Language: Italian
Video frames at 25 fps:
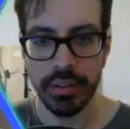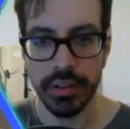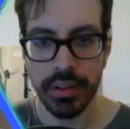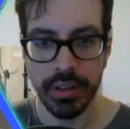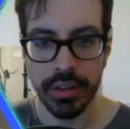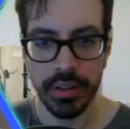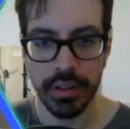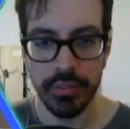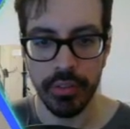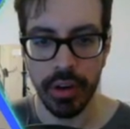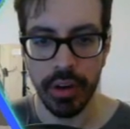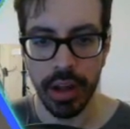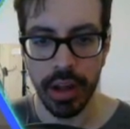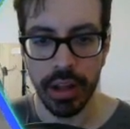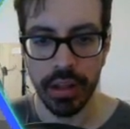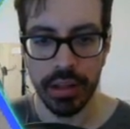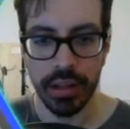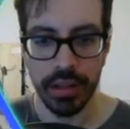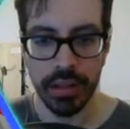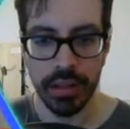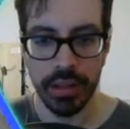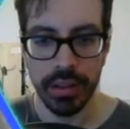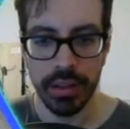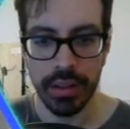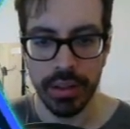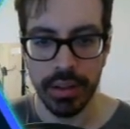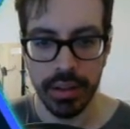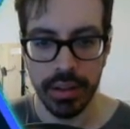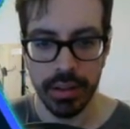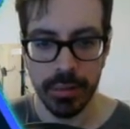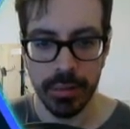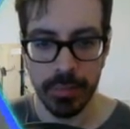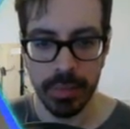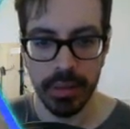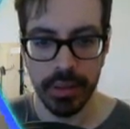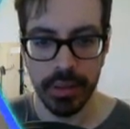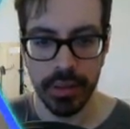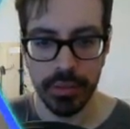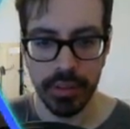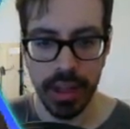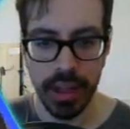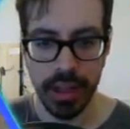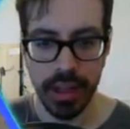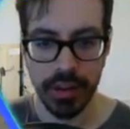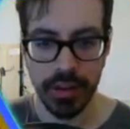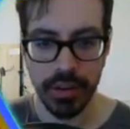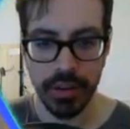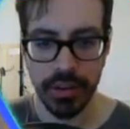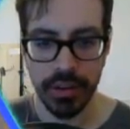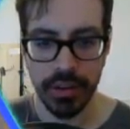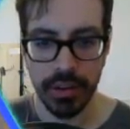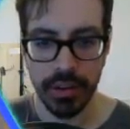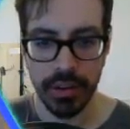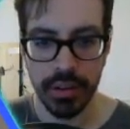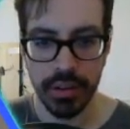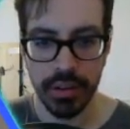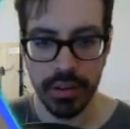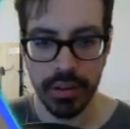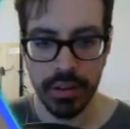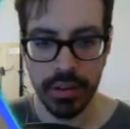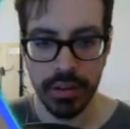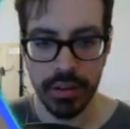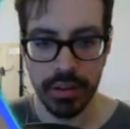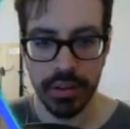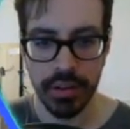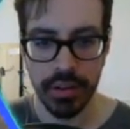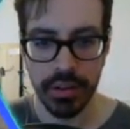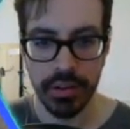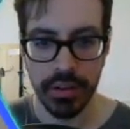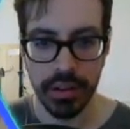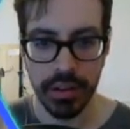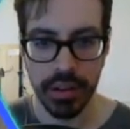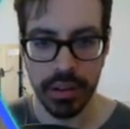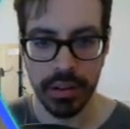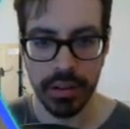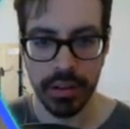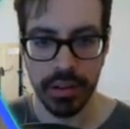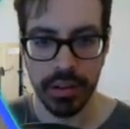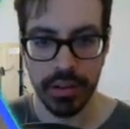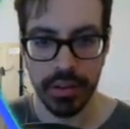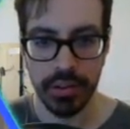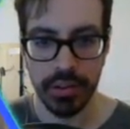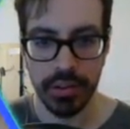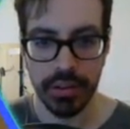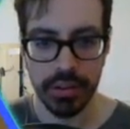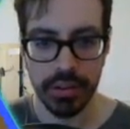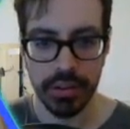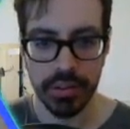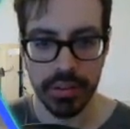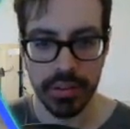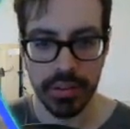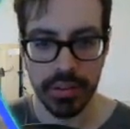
Voilà. Prendo lo zaino. Eh, no. Oh,